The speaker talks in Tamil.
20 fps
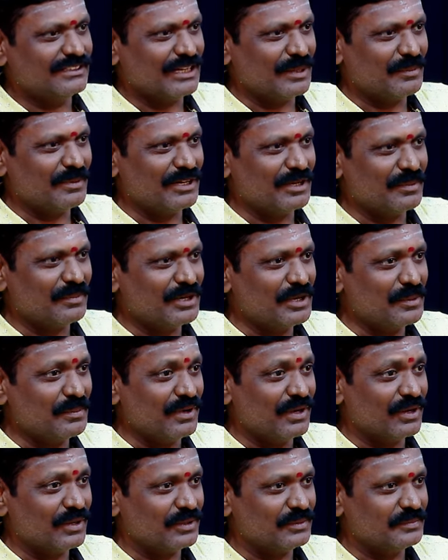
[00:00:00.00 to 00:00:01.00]
நம்ம என்ன பண்ணி
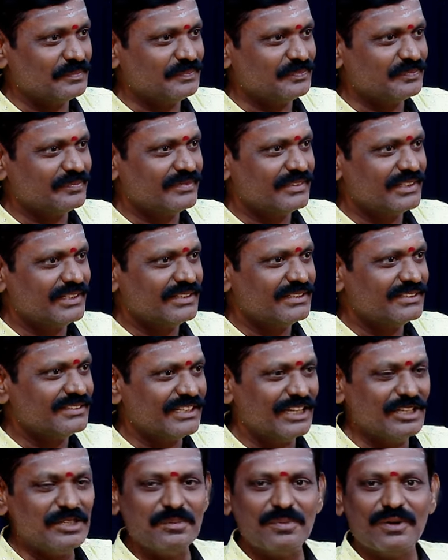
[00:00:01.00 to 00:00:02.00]
பார்க்குறோம்
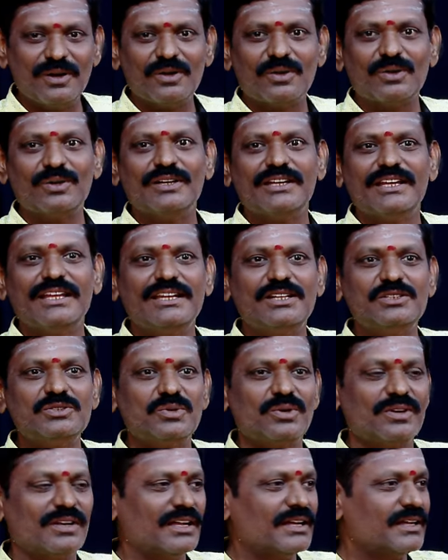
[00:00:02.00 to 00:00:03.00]
செய்து பார்க்குறோம் என்னன்னு
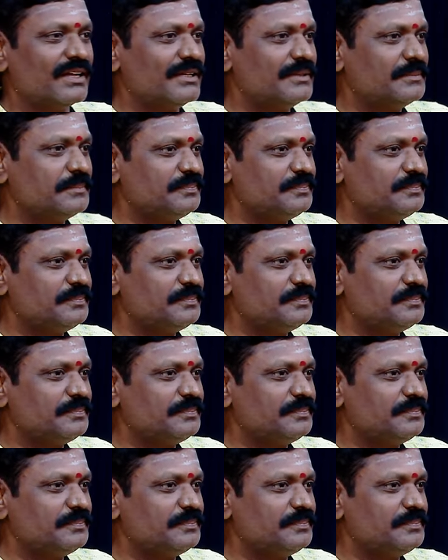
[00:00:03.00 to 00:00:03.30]
சொல்கிறாங்க